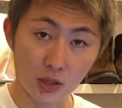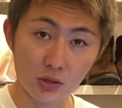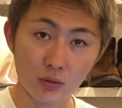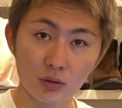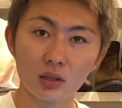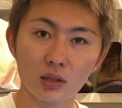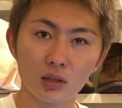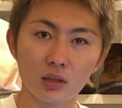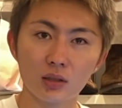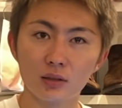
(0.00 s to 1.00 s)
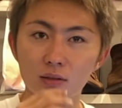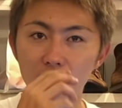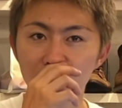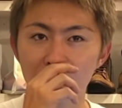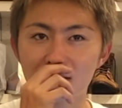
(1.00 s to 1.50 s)
ション
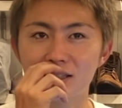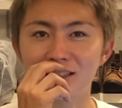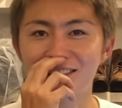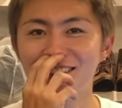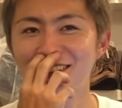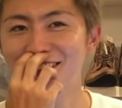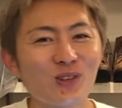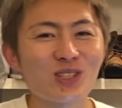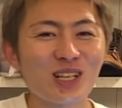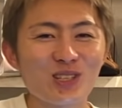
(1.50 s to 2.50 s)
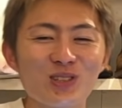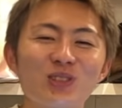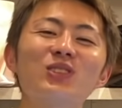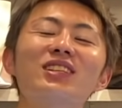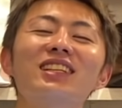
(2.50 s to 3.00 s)
お確かにおしゃれ上
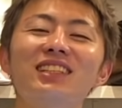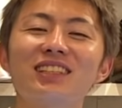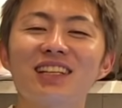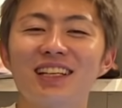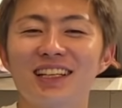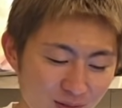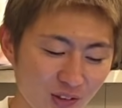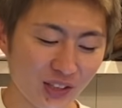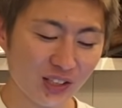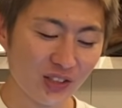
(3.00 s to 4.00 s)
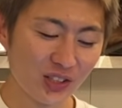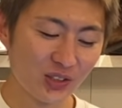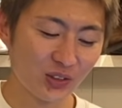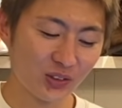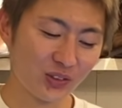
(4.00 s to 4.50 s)
級者です僕は
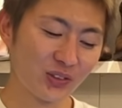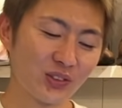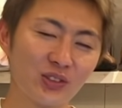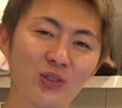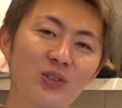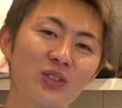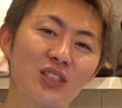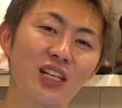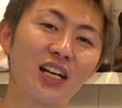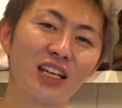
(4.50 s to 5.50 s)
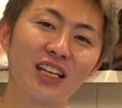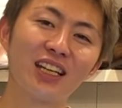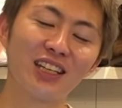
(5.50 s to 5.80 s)
ユニクロのソックスしか履けない